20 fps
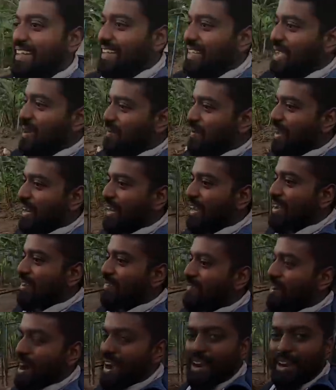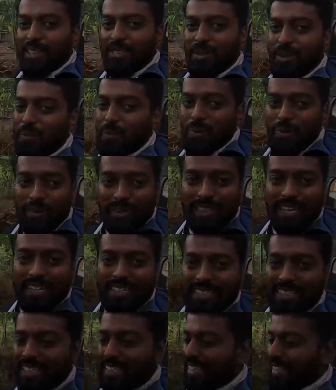இங்கே பாருங்க வாழைத்தோப்புக்கு
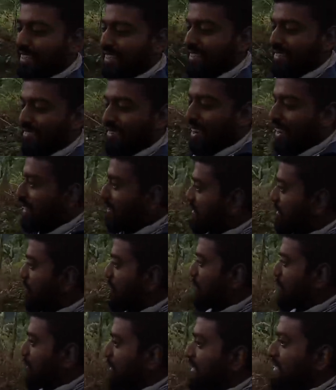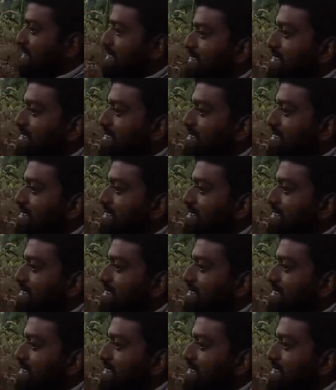வந்தாச்சு வாழைத்தோப்பு